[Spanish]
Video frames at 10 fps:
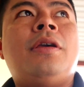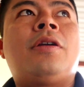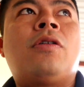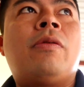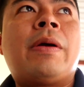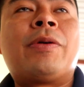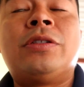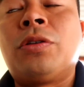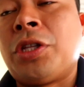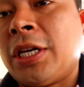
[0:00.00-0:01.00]
Y Colombia
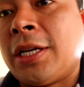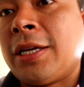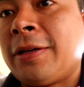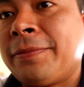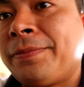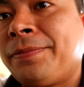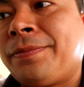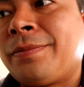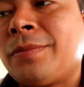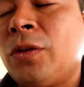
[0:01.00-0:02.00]
pues no tiene,
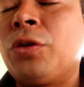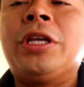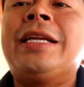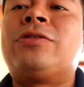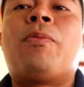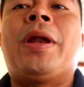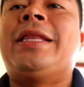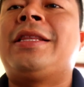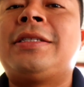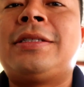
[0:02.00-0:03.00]
no tiene
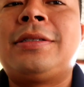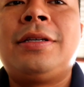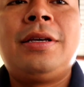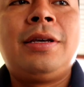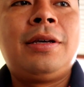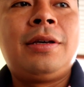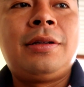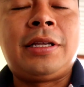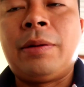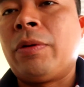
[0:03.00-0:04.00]
suplentes.
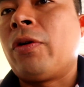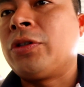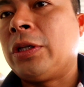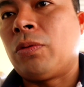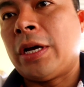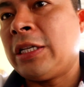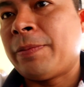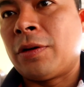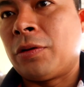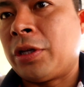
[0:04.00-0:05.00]
Tiene muy buenos
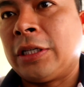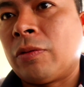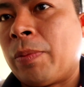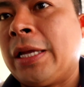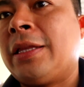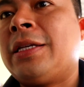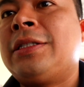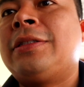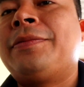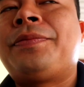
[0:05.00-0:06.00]
titulares, pero no tiene
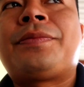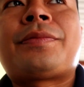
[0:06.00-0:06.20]
suplentes.